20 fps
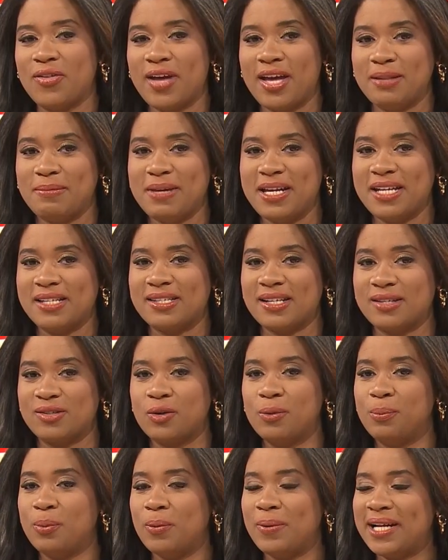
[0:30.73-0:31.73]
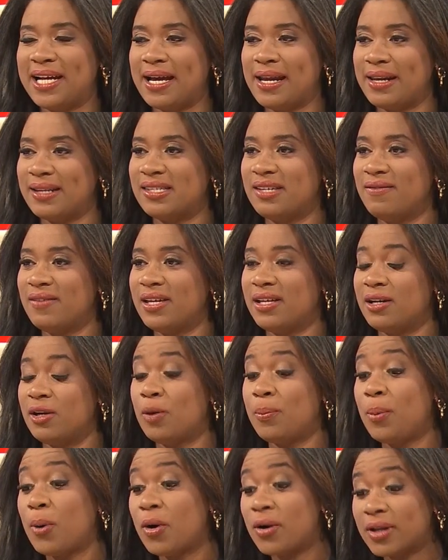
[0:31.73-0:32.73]
de Administración Pública
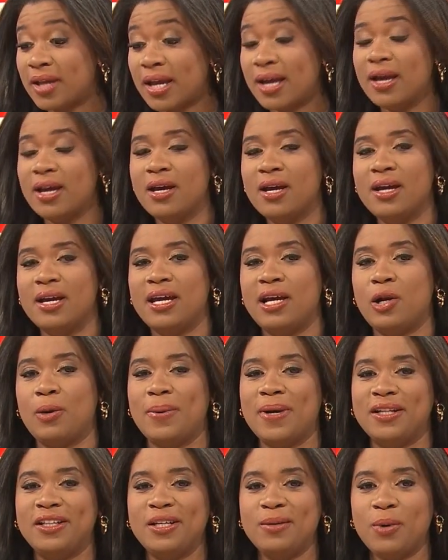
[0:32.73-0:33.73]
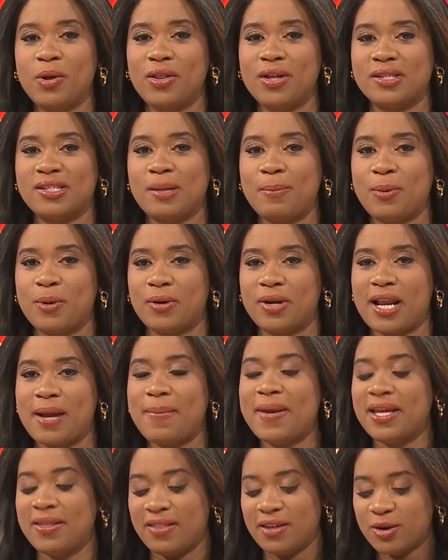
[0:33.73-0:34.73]
recibirlo porque el objetivo de este
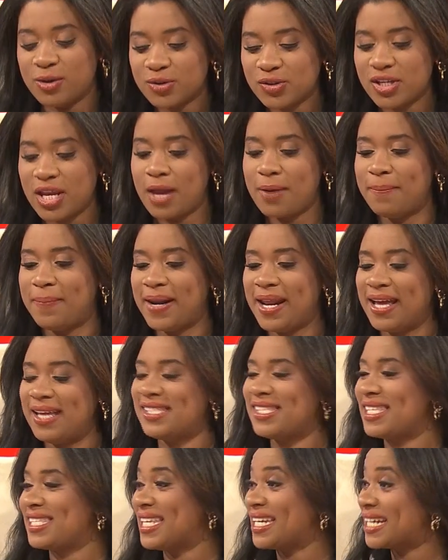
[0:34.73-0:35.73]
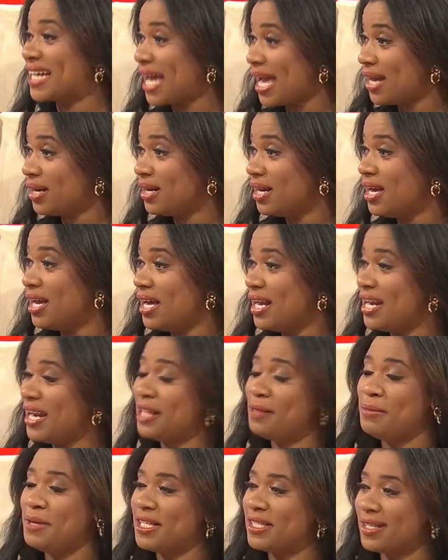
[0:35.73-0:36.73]
programa, y digo siempre, es acercar la
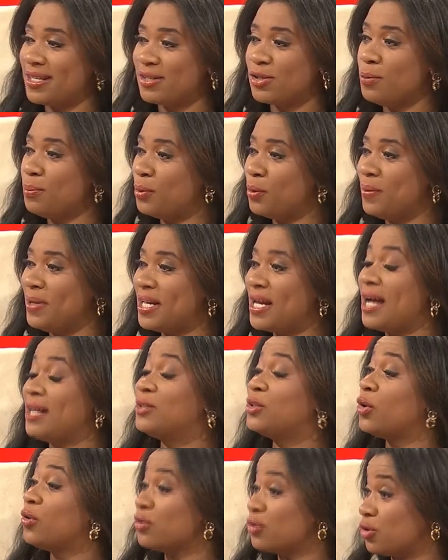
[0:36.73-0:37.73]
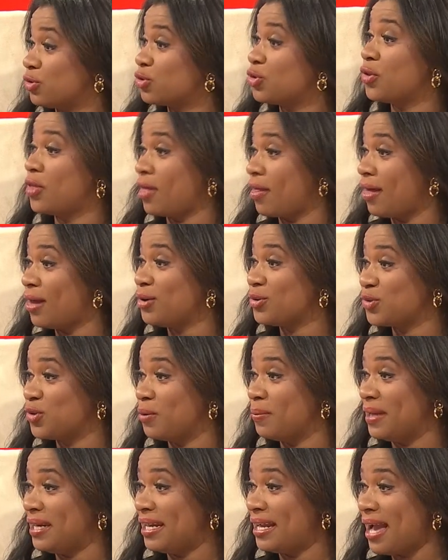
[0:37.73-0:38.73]
administración pública a todos los ciudadanos
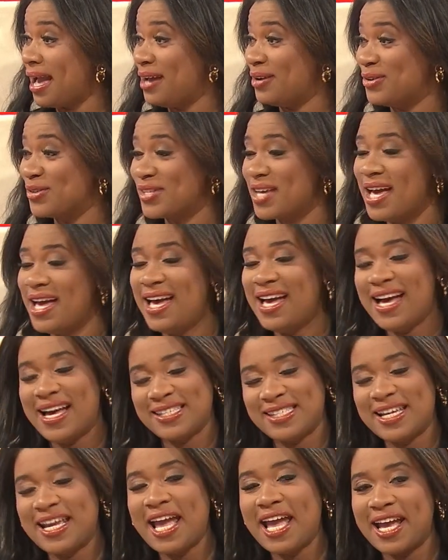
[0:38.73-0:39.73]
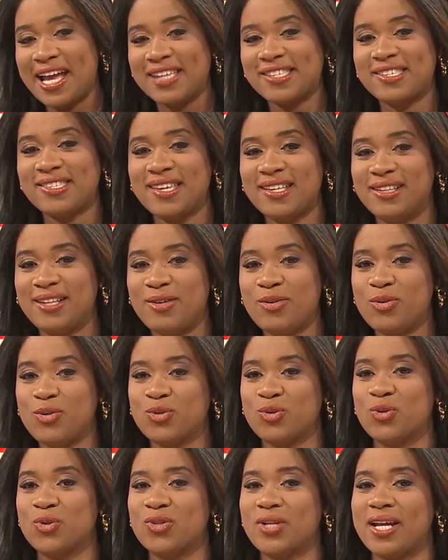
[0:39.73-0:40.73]
dominicanos. Así que en ese sentido
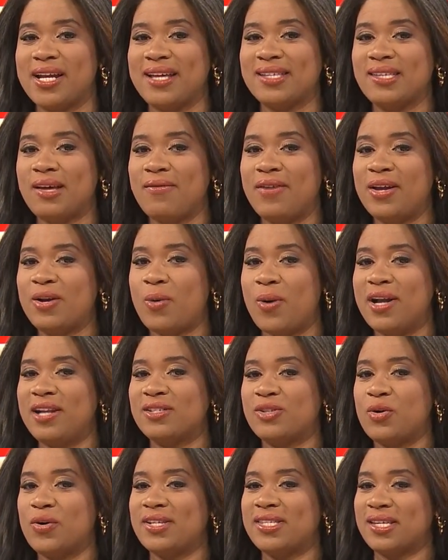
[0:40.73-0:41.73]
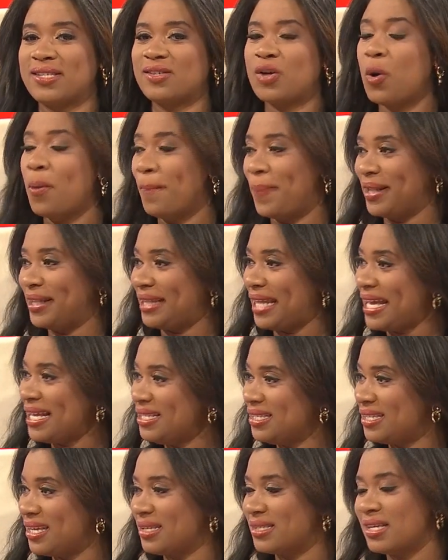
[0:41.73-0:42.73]
nos gustaría saber cuáles son esas
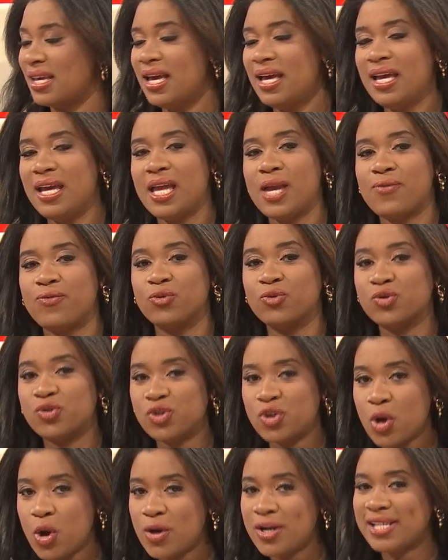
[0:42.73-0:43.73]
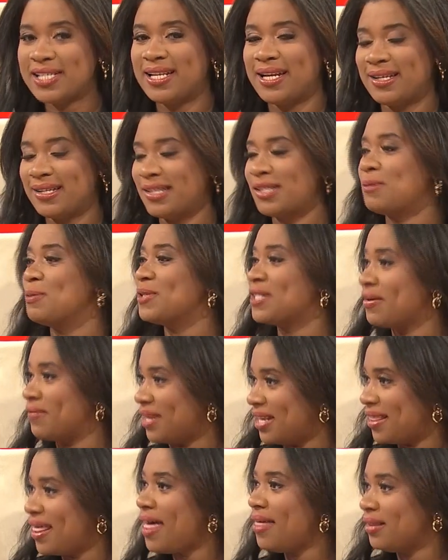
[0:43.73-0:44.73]
competencias y funciones, las
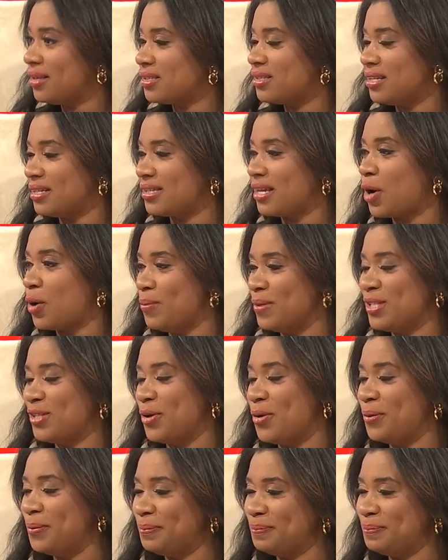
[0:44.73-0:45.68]
responsabilidades de esa comisión.